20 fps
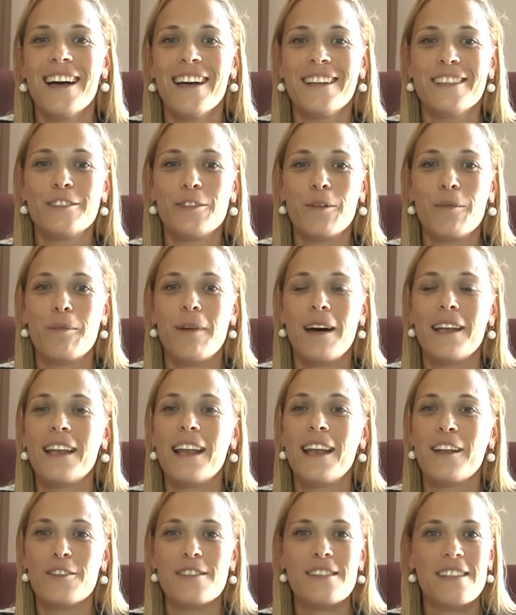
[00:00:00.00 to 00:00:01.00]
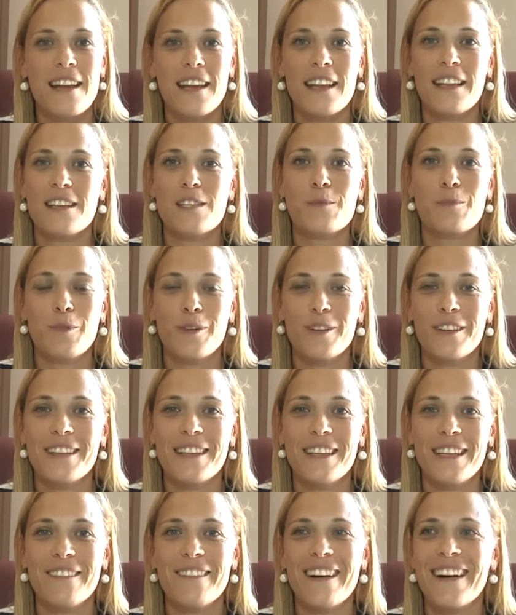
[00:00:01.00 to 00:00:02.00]
insomma, nella nostra rete
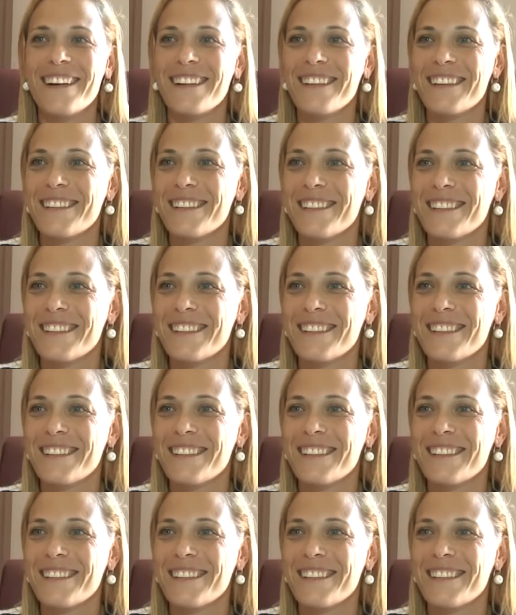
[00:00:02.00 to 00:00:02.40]
sportiva.